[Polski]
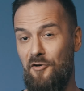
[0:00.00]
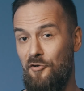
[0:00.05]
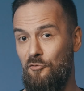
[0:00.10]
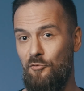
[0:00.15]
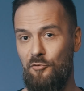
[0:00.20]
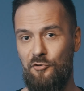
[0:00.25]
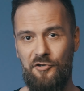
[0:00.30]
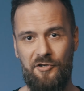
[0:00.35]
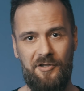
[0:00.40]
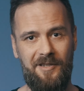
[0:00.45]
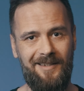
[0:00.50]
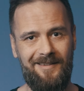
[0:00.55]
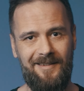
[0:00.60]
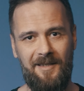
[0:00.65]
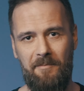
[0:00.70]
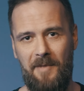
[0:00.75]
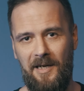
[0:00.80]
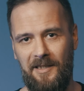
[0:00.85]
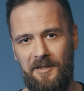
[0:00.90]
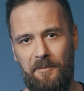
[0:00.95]
różne
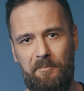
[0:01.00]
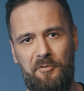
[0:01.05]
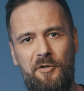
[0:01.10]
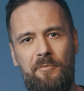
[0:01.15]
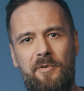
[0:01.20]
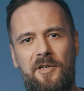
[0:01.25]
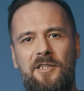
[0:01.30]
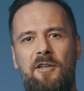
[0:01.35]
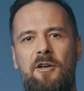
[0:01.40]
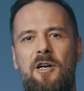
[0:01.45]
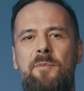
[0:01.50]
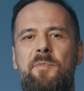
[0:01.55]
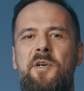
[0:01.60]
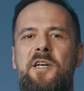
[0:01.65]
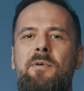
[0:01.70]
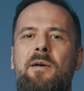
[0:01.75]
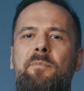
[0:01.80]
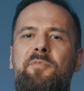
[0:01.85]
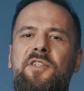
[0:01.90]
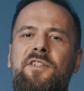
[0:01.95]
tematy. Przebrnąłem
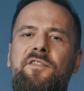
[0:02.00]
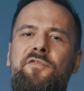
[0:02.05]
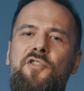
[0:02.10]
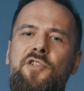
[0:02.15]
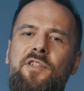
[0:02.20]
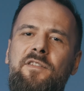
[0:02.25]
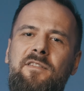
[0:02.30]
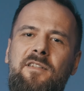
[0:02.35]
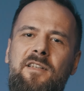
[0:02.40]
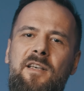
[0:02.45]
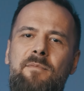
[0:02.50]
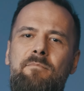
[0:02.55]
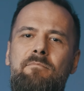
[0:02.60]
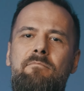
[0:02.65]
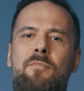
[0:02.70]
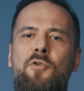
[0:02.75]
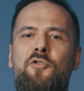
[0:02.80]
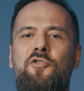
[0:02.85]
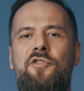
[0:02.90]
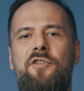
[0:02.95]
chyba przez wszystkie
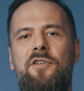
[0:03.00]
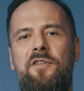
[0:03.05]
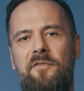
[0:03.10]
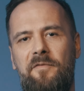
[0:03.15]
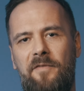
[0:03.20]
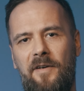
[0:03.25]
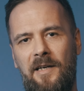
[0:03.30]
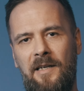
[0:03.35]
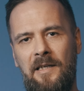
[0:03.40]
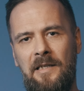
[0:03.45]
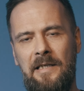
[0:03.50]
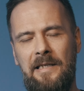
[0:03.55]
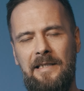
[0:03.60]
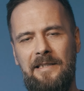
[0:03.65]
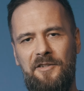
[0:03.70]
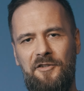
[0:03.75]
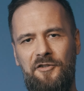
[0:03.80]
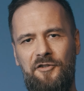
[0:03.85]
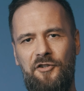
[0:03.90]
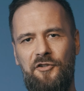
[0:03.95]
możliwe
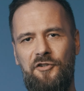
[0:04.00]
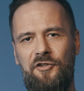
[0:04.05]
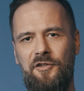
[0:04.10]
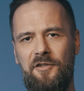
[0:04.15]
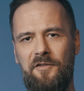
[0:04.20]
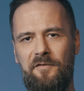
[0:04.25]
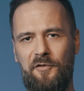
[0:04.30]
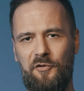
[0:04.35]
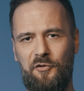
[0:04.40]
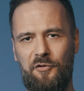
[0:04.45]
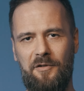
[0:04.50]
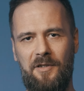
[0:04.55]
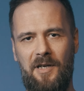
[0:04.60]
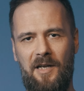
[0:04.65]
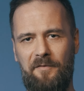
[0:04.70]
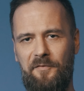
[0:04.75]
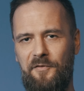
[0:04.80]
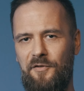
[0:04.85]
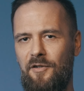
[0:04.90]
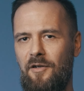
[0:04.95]
dziedziny
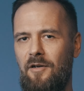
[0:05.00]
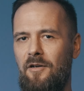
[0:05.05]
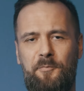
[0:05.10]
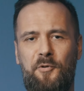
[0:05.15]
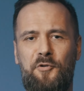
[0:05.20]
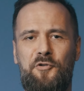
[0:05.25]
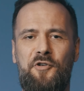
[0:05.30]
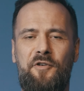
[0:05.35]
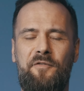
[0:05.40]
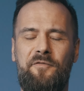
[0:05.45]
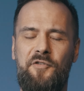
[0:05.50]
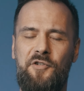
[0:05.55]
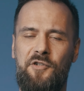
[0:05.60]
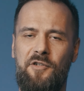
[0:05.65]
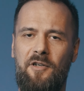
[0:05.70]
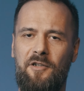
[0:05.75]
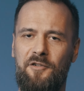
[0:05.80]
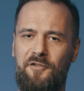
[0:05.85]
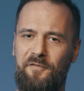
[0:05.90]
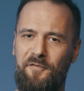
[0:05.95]
fotografii,
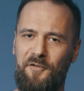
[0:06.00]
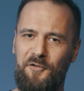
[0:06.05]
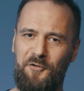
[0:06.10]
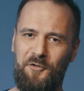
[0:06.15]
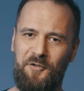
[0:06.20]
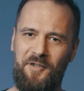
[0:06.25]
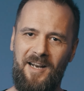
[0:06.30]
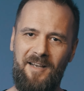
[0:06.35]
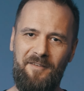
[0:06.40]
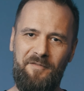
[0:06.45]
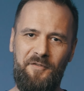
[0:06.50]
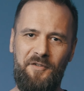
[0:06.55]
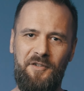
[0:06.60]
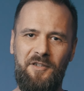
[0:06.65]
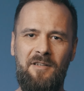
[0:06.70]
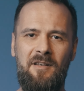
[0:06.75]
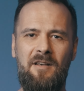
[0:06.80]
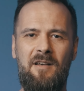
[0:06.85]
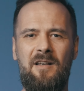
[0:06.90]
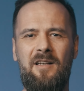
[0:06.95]
począwszy od
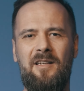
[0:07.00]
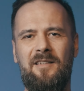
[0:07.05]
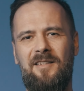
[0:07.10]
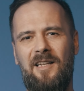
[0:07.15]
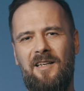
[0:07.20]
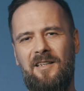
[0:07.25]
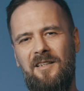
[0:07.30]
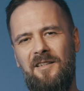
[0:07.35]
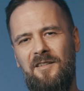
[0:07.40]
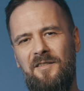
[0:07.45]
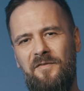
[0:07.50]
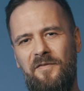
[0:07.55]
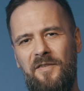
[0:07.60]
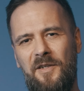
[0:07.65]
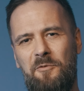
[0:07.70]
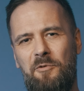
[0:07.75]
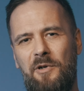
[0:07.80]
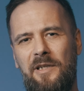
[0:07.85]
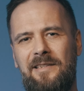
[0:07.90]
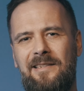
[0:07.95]
fotografii takiej
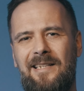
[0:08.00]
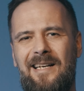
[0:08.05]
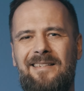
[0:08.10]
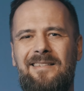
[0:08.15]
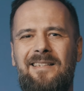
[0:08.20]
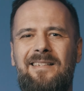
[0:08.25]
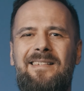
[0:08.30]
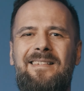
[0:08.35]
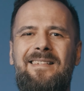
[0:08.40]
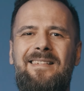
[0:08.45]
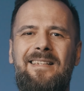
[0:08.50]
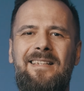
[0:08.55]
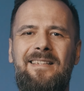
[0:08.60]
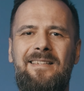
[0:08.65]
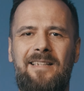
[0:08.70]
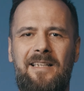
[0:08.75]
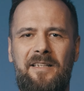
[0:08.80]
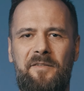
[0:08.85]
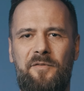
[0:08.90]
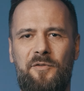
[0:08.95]
zwykłej,
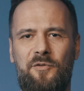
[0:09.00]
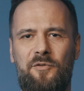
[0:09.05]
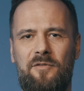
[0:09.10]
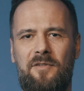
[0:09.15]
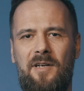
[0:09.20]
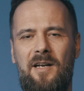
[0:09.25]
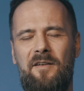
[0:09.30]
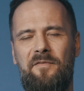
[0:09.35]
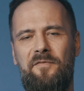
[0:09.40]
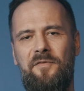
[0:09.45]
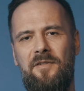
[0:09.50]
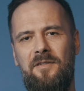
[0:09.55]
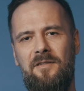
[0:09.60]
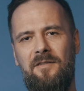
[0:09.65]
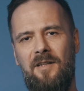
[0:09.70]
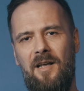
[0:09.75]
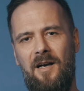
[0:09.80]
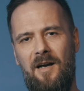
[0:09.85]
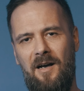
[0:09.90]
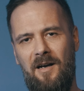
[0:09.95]
tradycyjnej fotografii
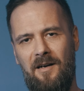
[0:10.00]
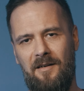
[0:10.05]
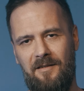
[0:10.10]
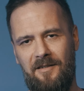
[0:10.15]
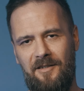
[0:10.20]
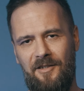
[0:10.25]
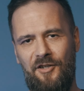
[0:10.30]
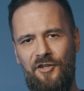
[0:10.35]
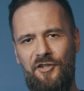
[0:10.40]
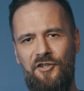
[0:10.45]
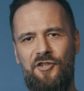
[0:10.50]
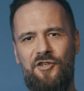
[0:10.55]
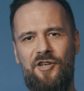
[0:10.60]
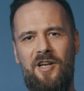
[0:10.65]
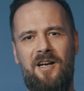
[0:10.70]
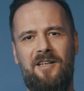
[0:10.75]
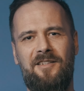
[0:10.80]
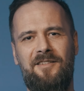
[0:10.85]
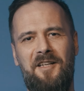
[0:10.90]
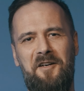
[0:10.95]
na
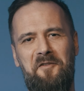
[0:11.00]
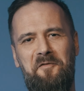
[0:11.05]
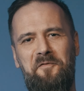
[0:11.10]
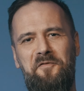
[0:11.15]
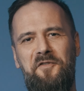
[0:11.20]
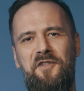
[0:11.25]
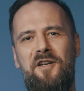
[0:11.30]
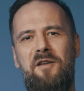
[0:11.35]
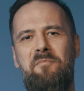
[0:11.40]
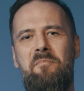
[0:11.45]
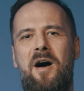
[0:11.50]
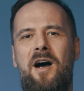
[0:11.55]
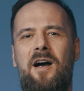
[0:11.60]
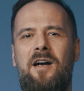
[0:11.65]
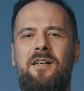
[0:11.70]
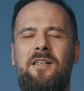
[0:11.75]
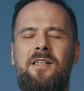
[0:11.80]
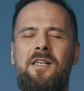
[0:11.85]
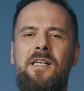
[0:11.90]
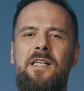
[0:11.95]
kliszach, na
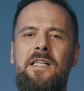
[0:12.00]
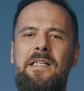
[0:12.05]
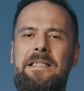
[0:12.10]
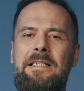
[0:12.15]
filmach,